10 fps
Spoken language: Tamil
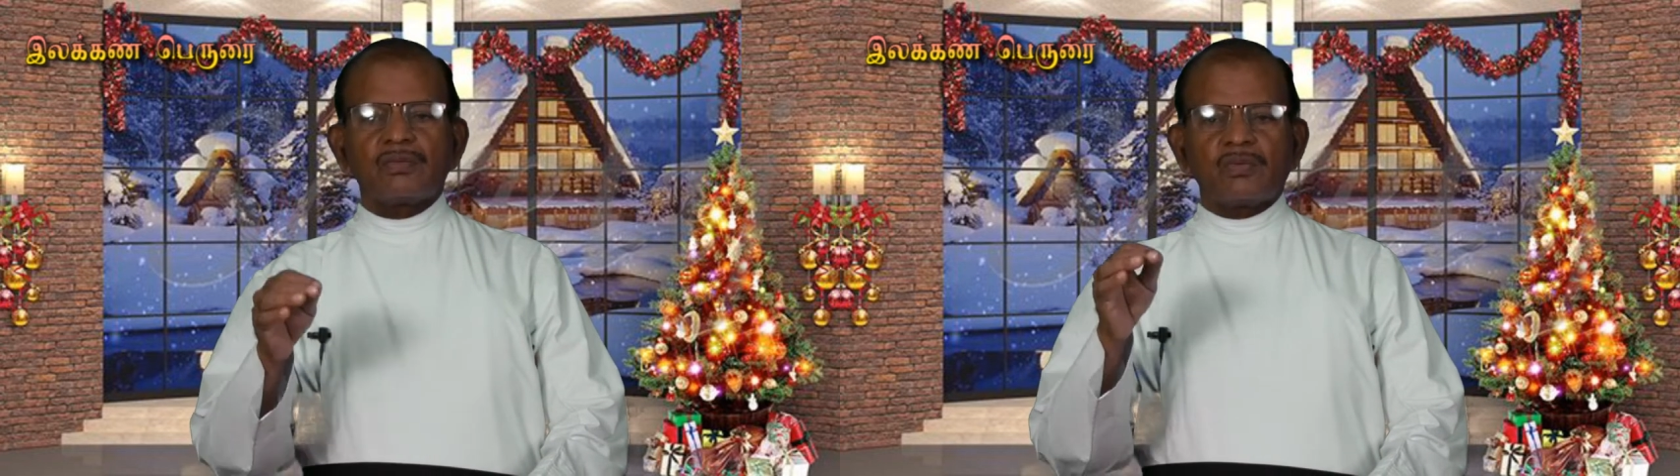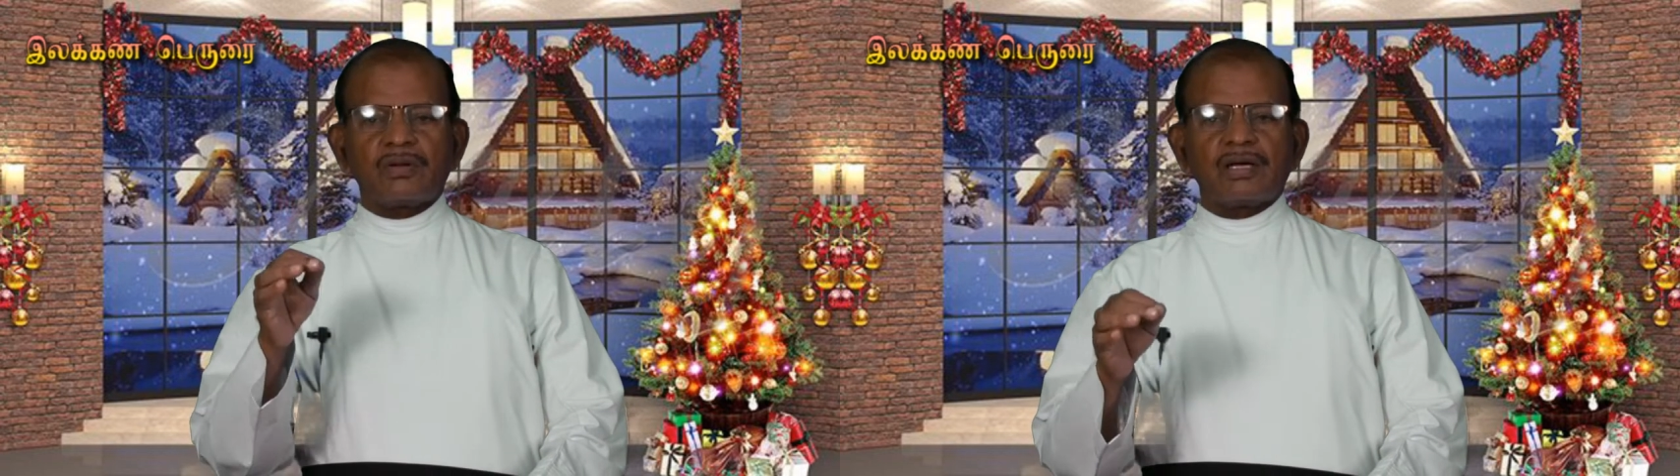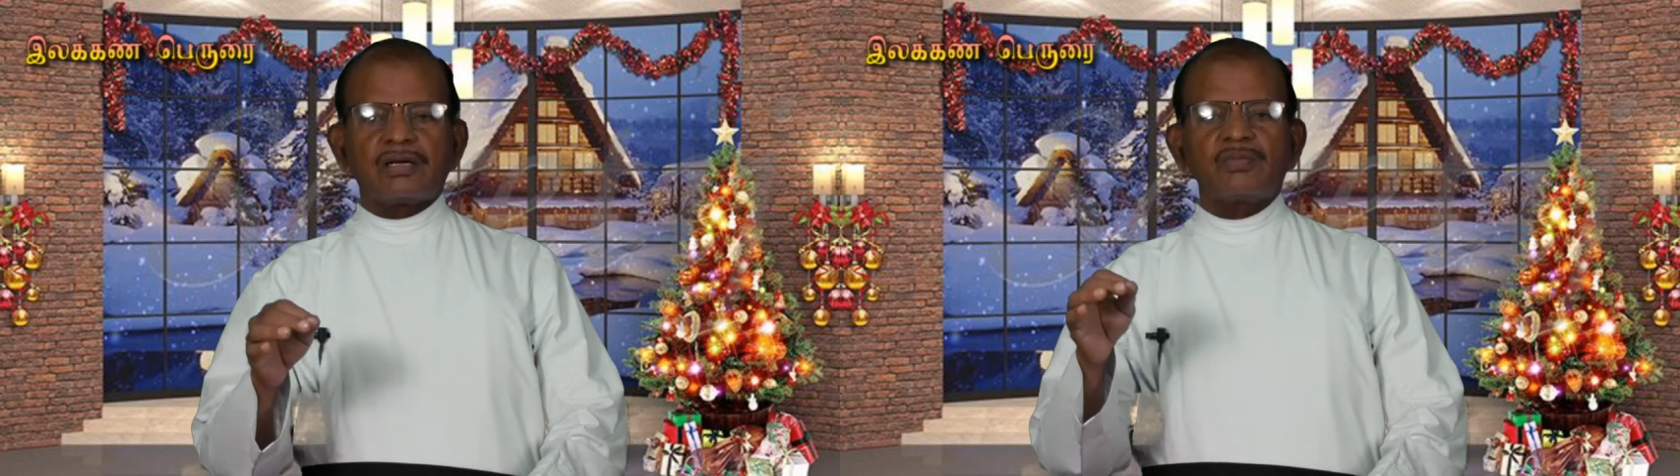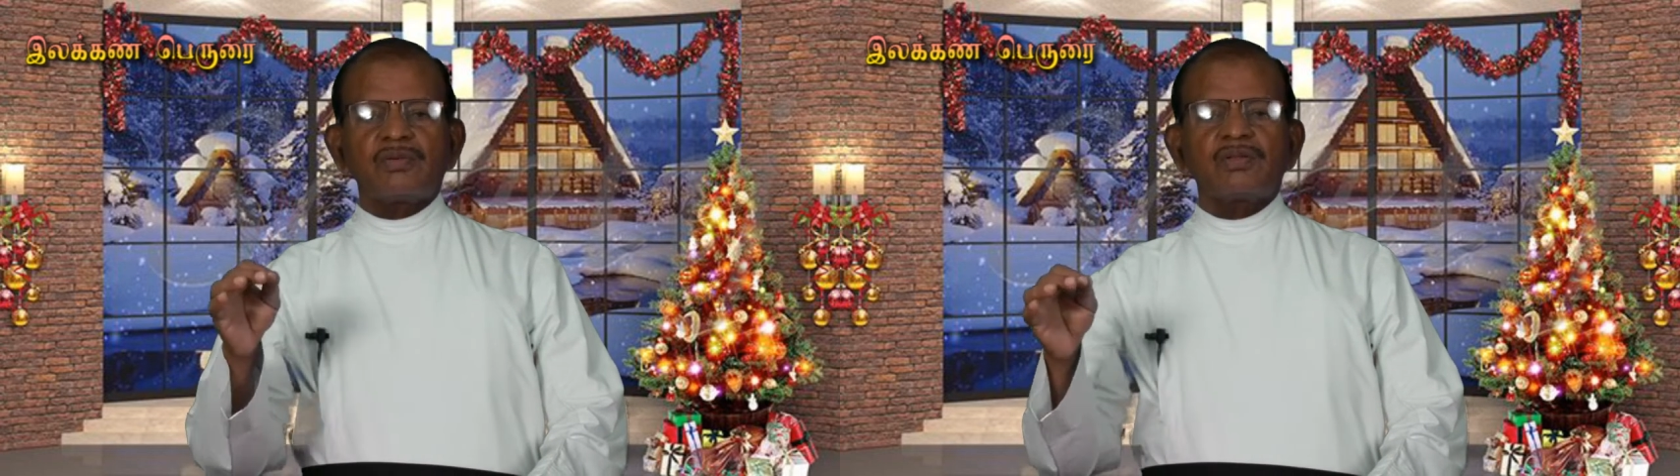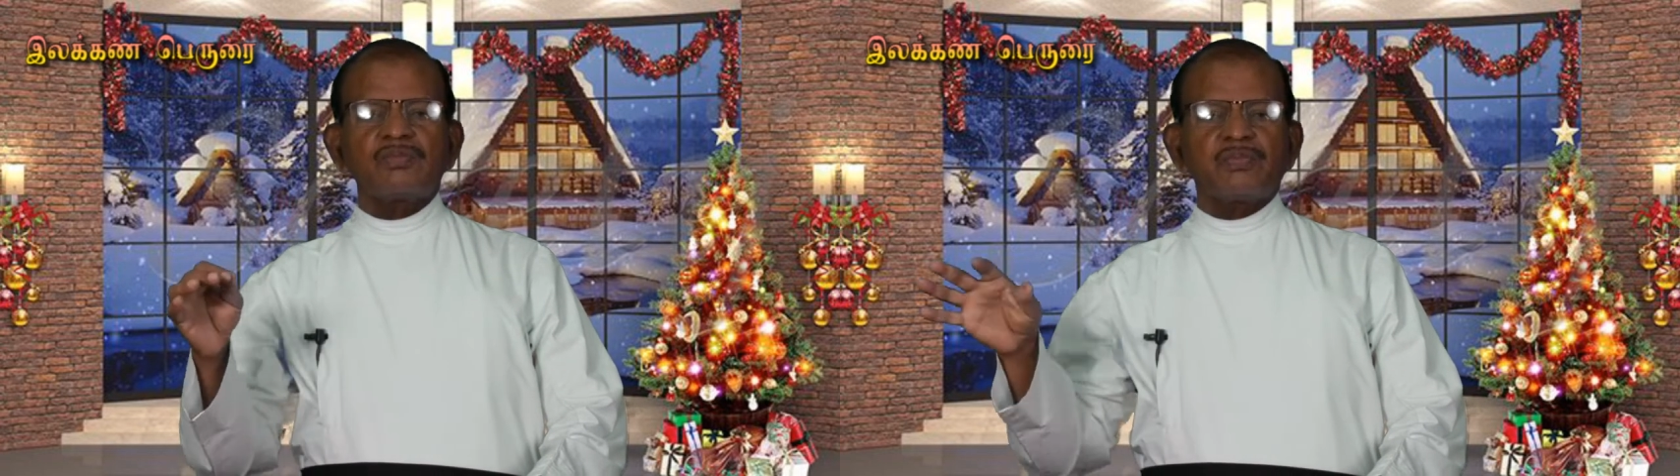உலகம்
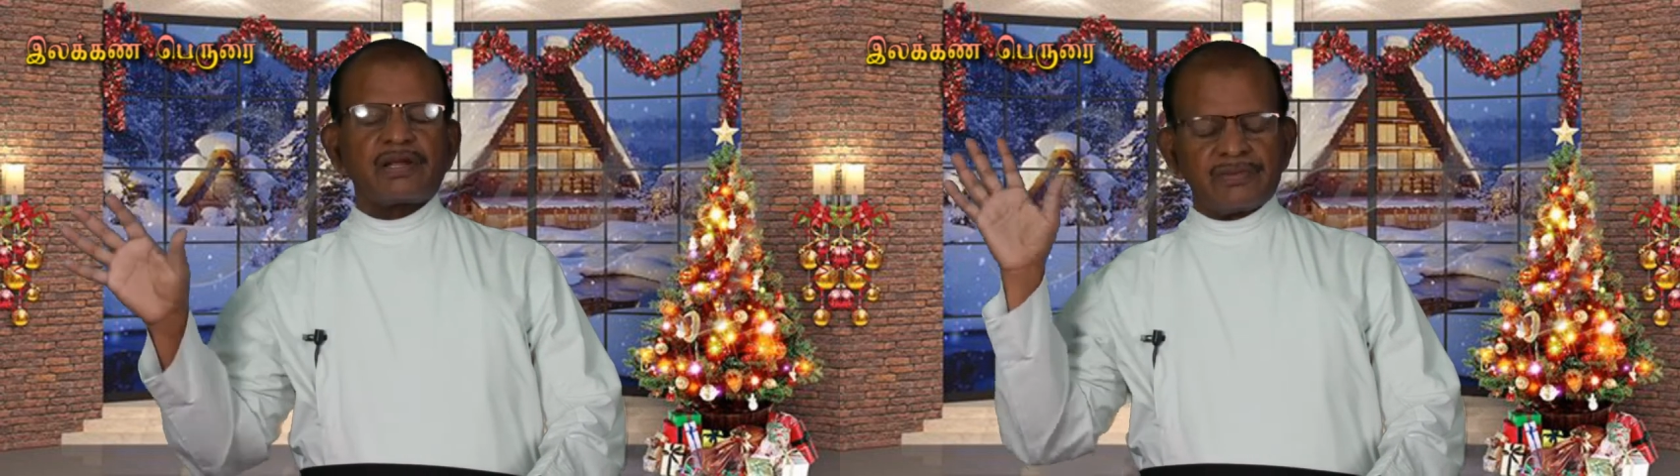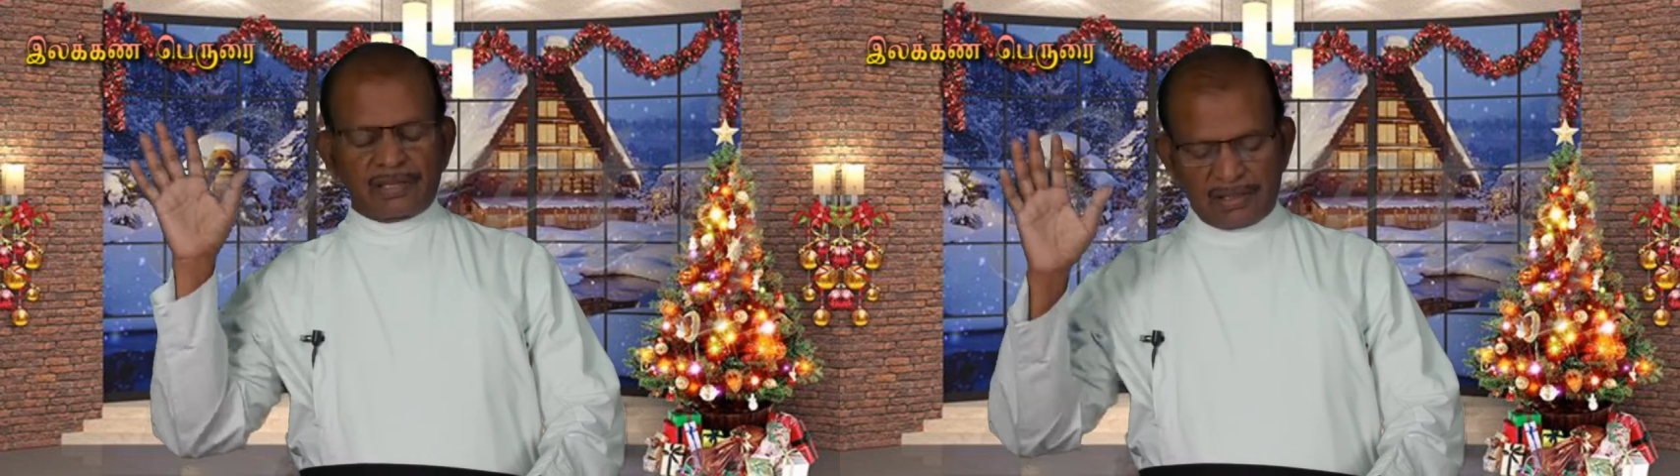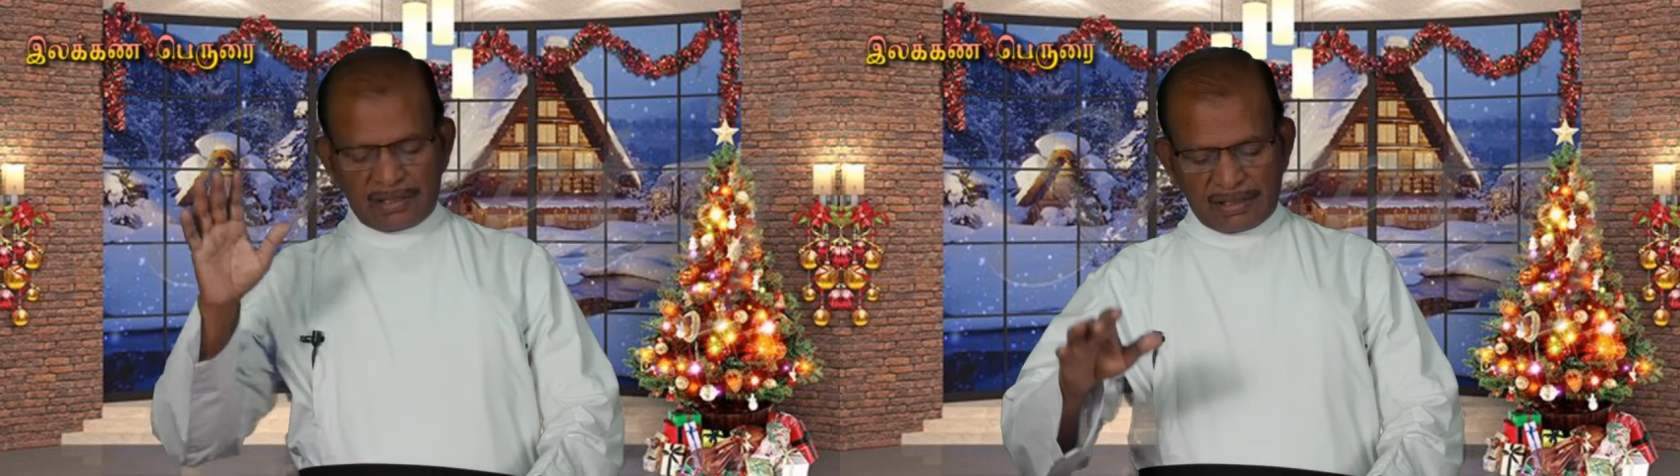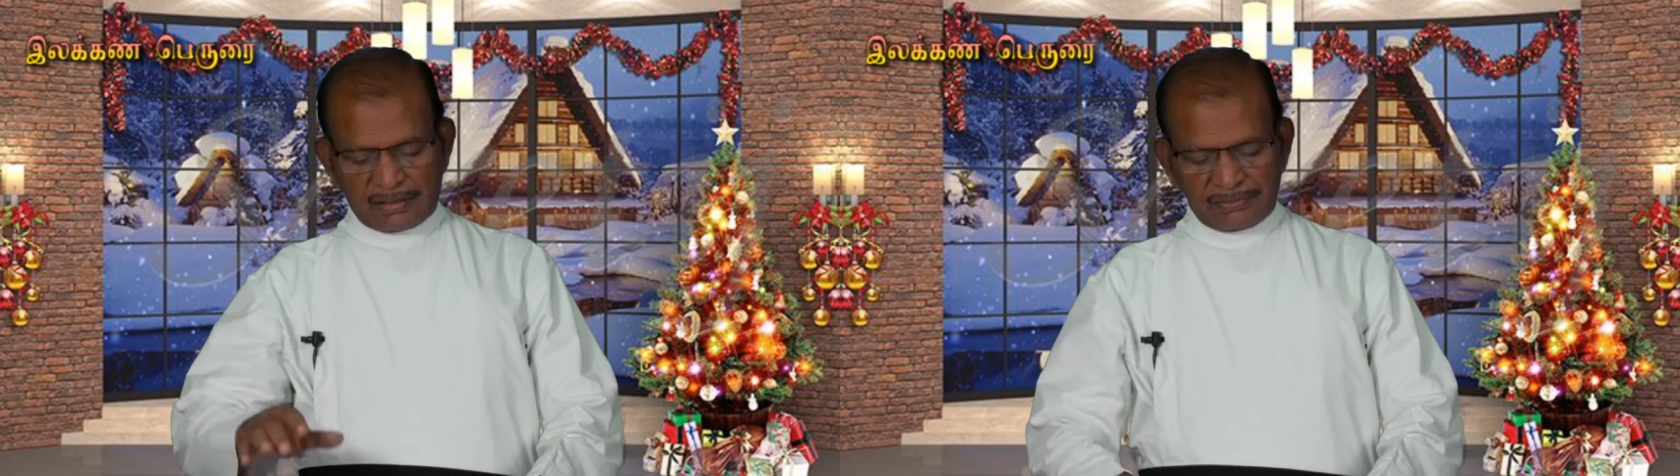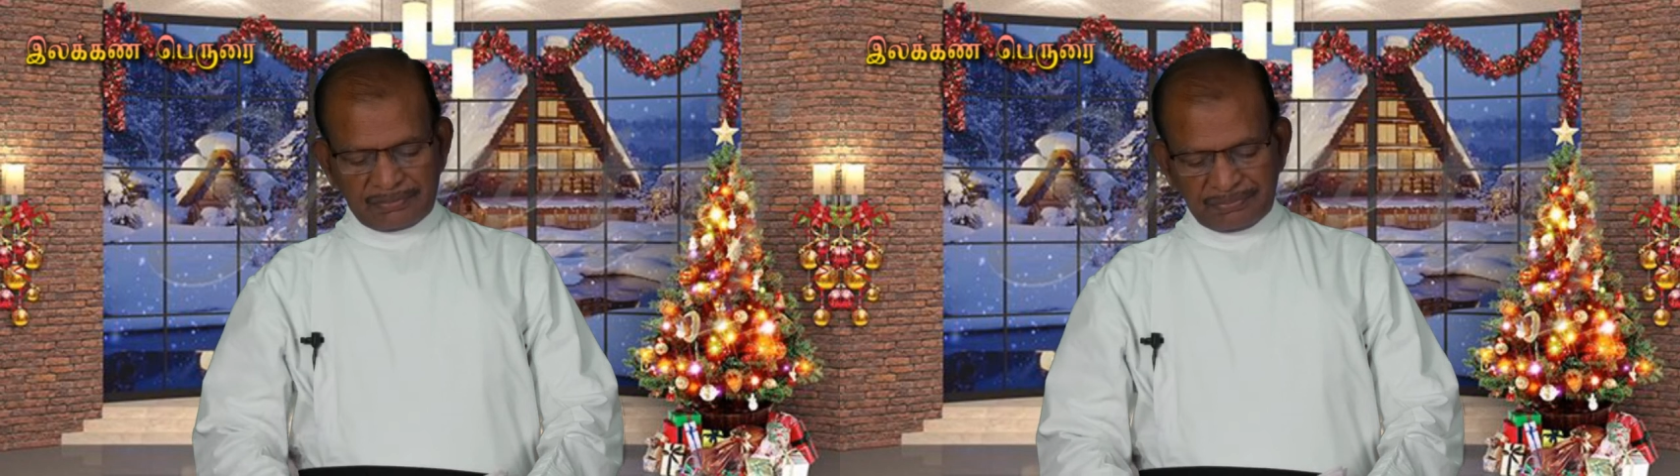முழுதும் பரவி இருக்கிறது